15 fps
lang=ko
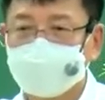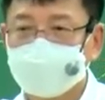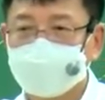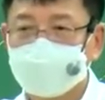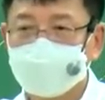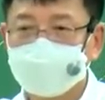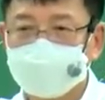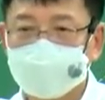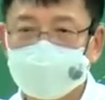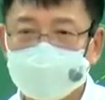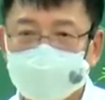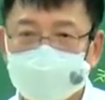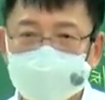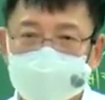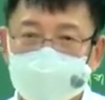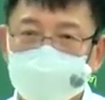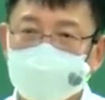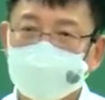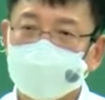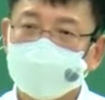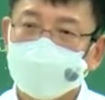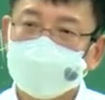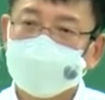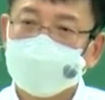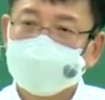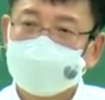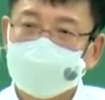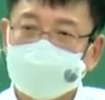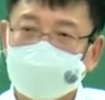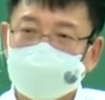잘 보세요.
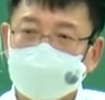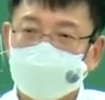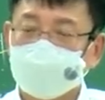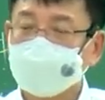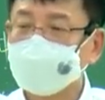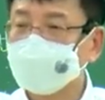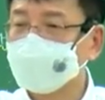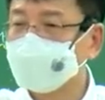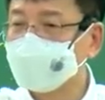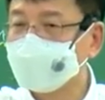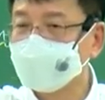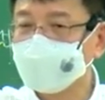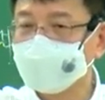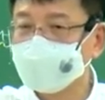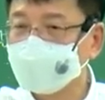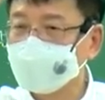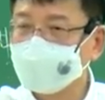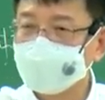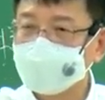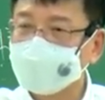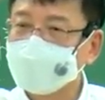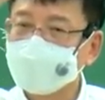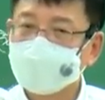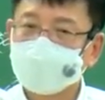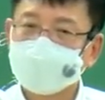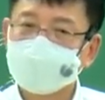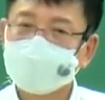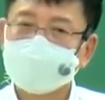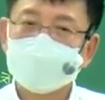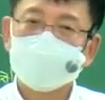매매가 무효
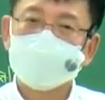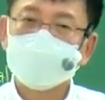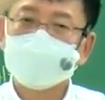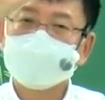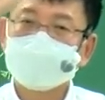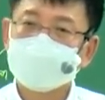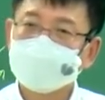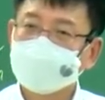취소가 아닐